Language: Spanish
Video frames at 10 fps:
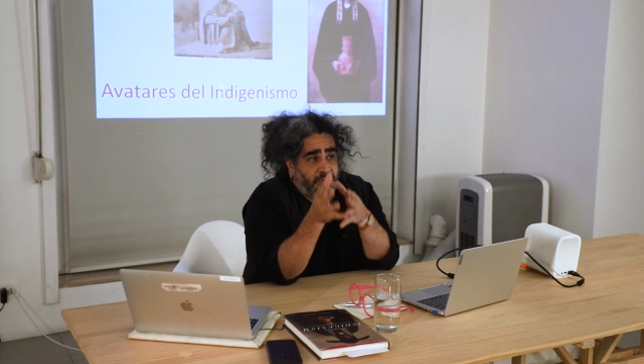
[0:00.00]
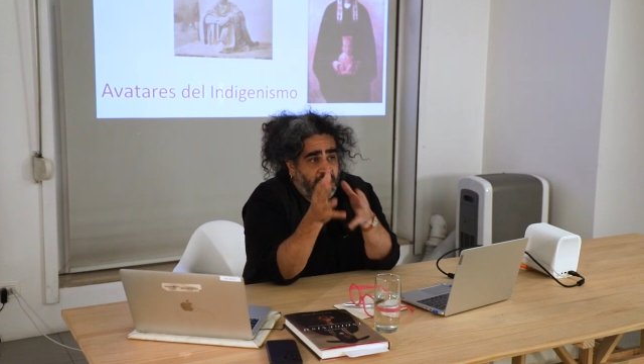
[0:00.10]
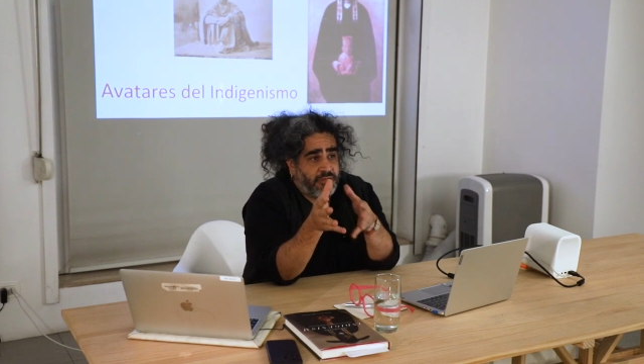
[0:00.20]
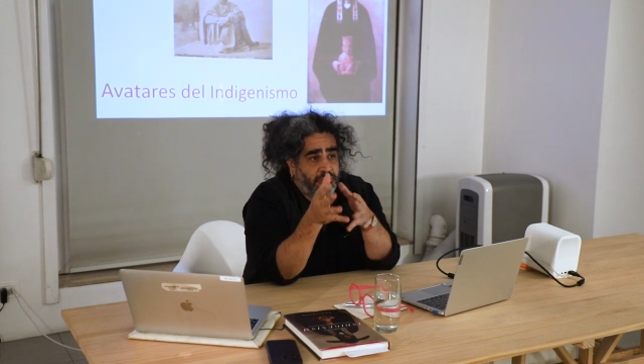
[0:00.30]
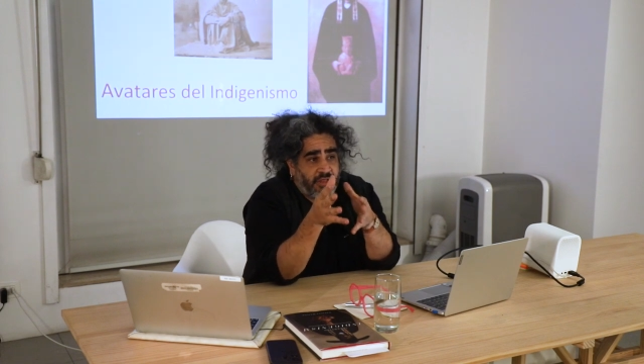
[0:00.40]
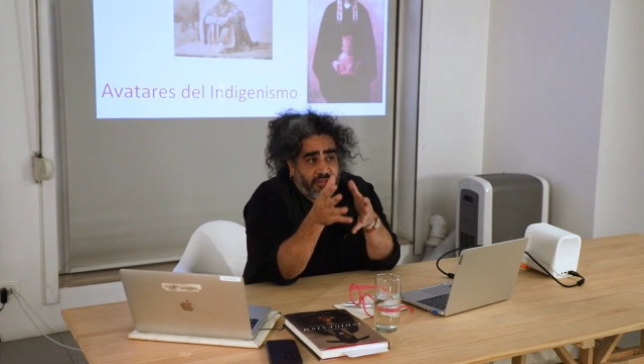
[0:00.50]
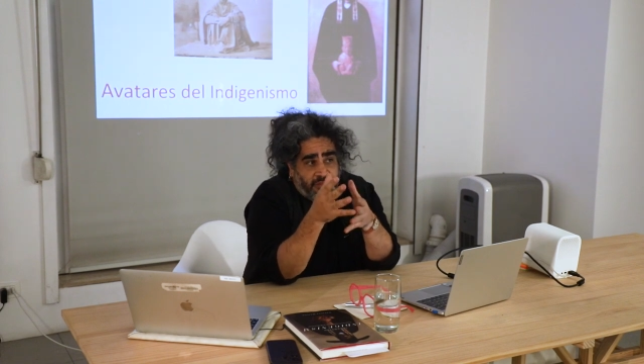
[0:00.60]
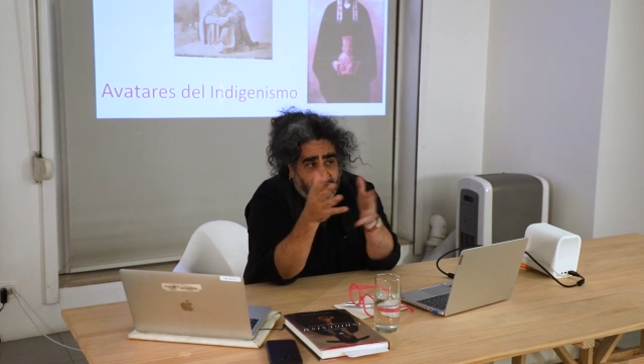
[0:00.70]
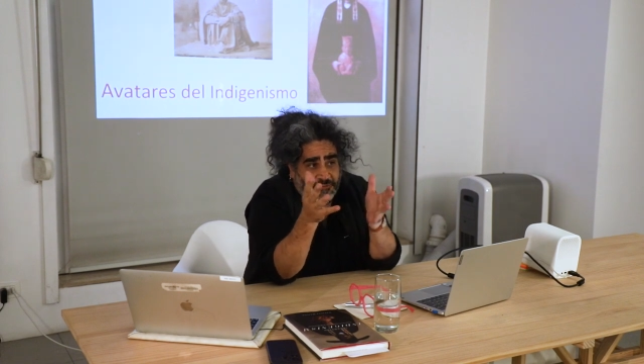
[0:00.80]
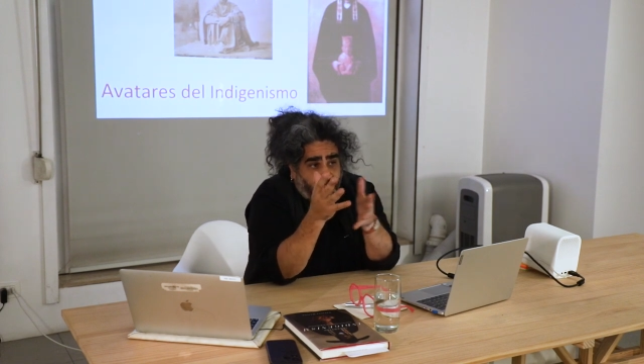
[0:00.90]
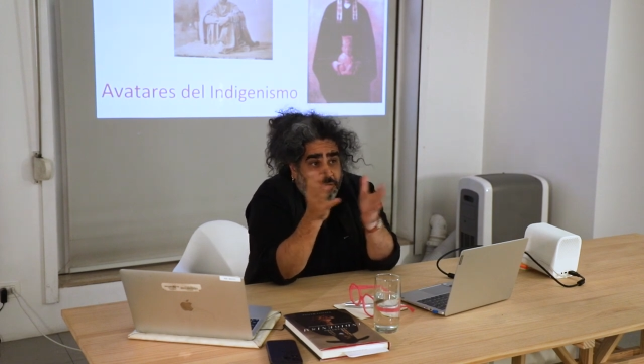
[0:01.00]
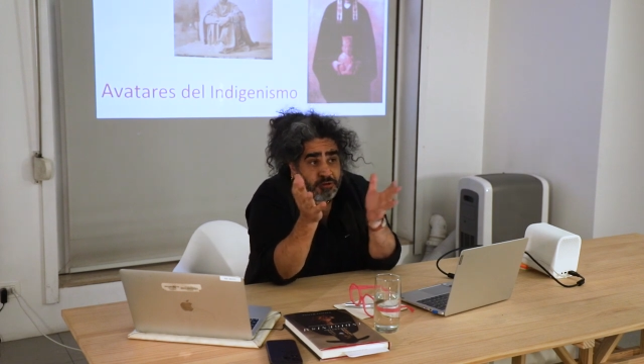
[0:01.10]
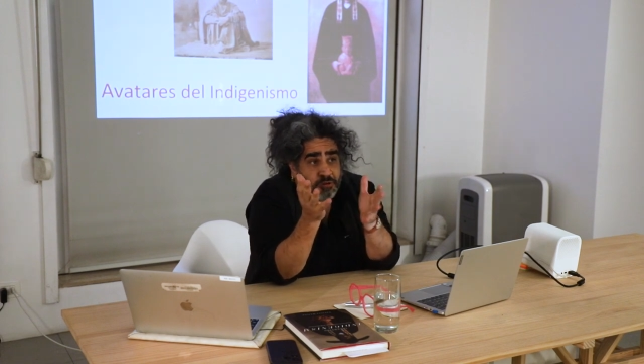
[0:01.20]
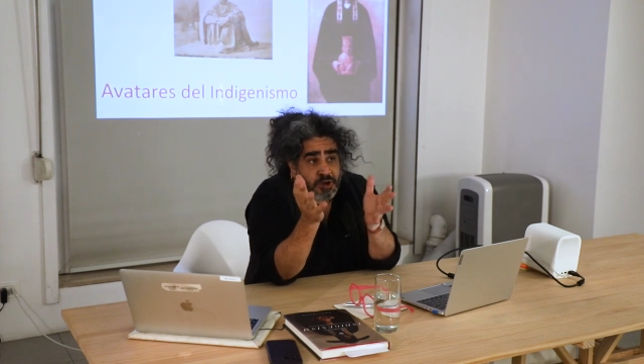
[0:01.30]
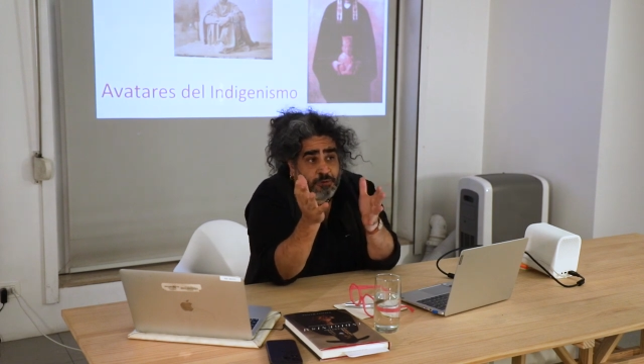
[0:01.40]
Eso es de
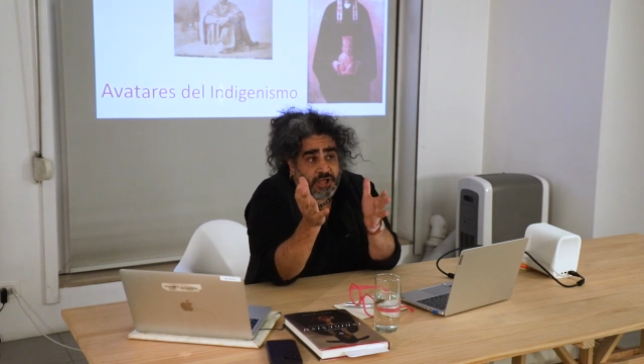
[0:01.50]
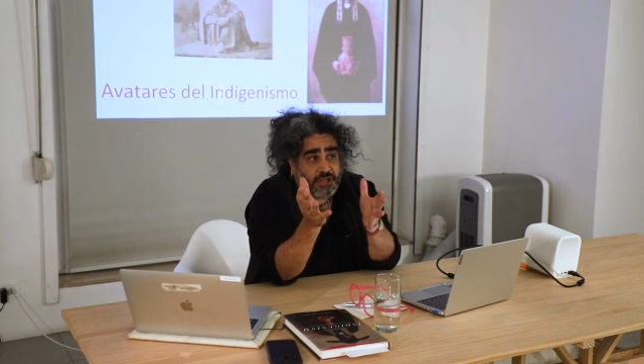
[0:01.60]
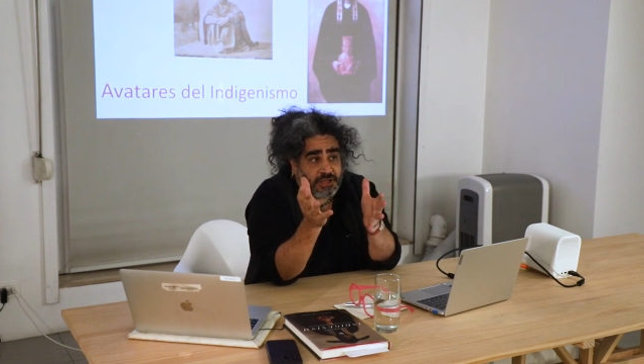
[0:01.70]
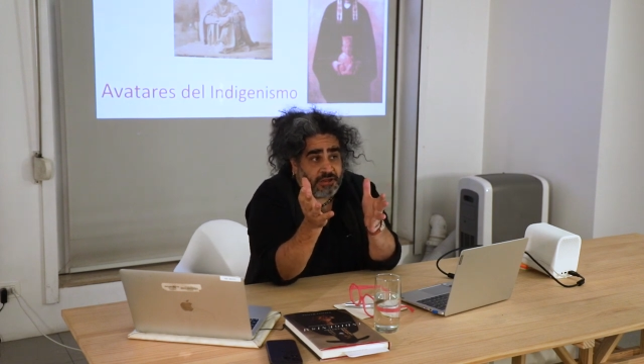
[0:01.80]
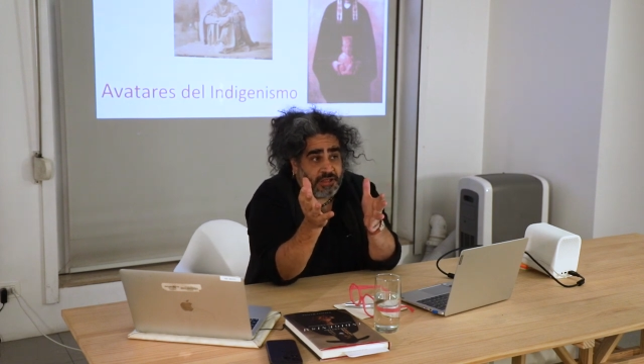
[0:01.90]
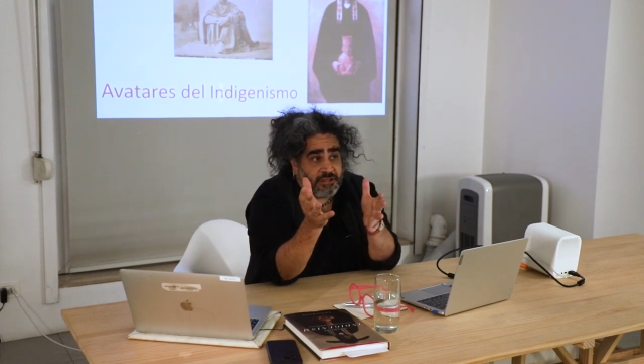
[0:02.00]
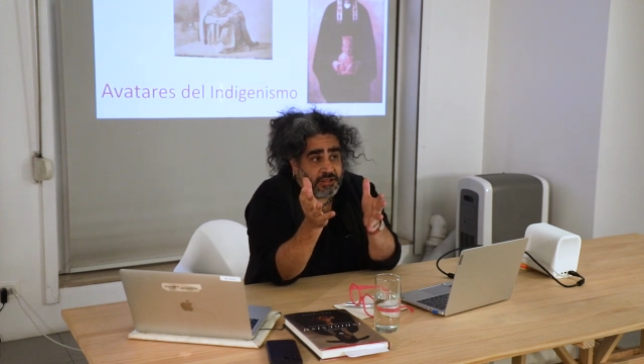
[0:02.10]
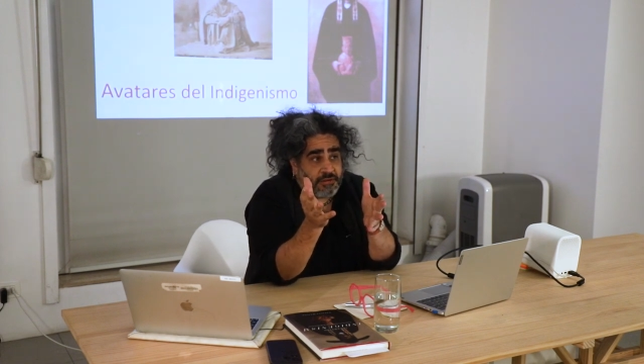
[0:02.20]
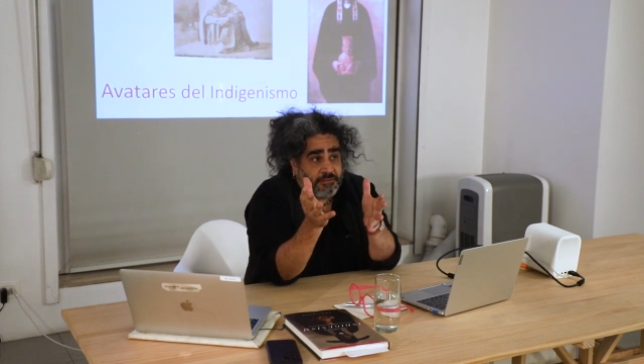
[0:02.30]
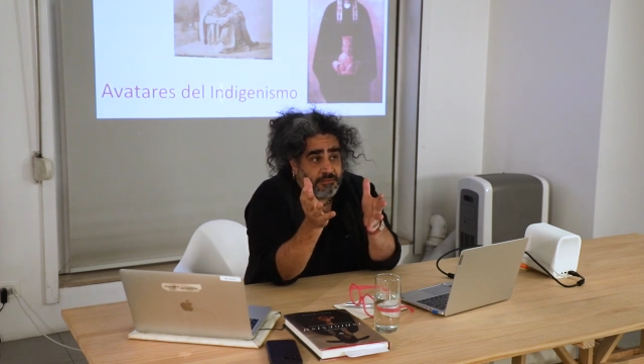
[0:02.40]
fondo lo que voy a tratar de decir.